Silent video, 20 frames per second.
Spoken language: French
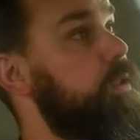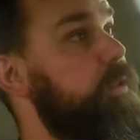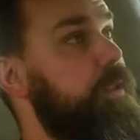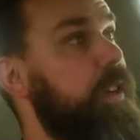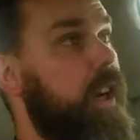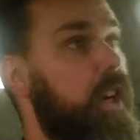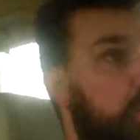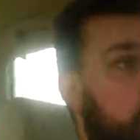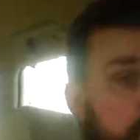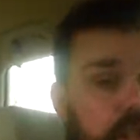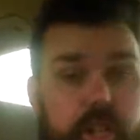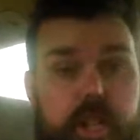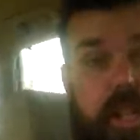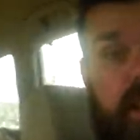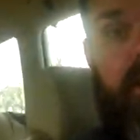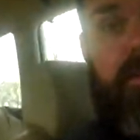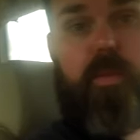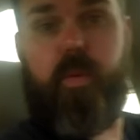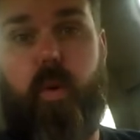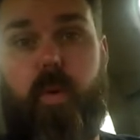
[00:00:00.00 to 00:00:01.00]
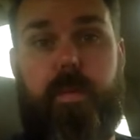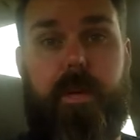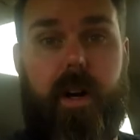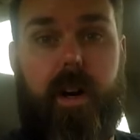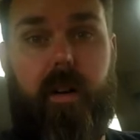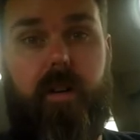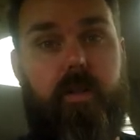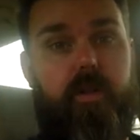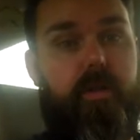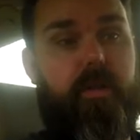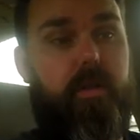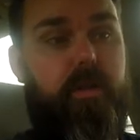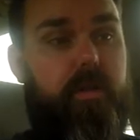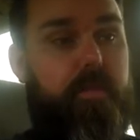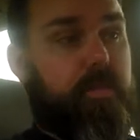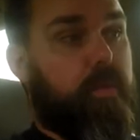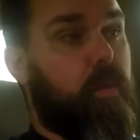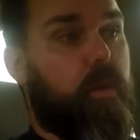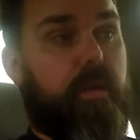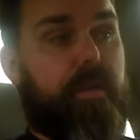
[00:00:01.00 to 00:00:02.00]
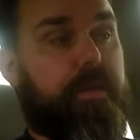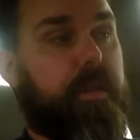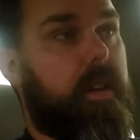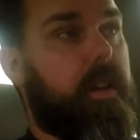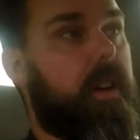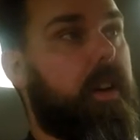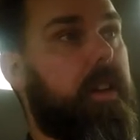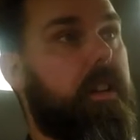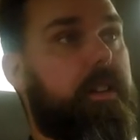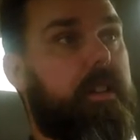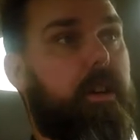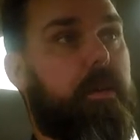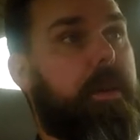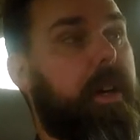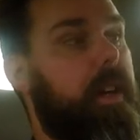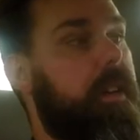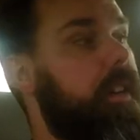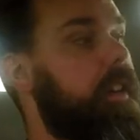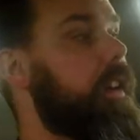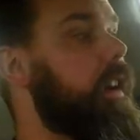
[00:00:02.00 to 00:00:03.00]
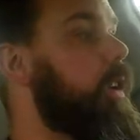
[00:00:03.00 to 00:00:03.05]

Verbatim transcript: se faire chier pour pas grand chose, pour au final être emmerdé